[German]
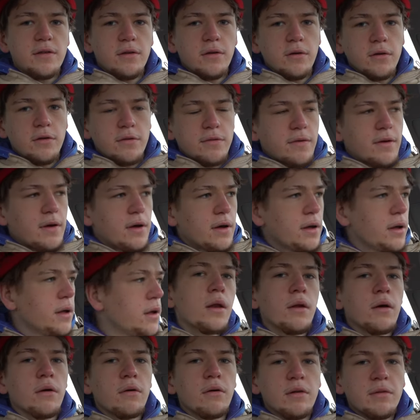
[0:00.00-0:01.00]
losfahre,
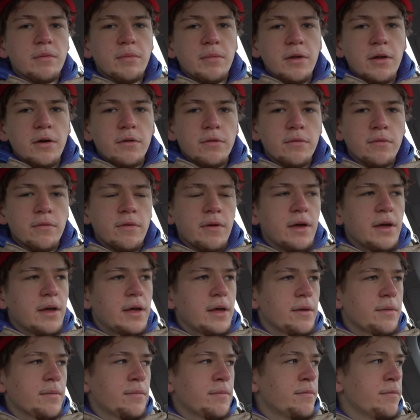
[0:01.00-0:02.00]
noch was mit auf den Weg
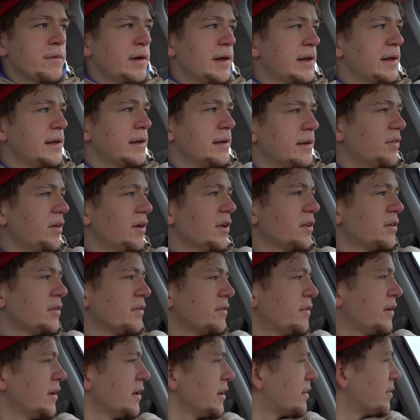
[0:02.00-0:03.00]
geben, weil
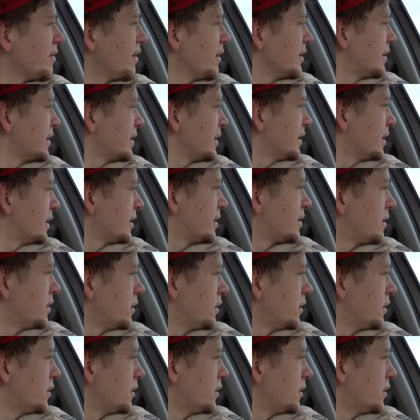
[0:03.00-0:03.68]
2024 geht jetzt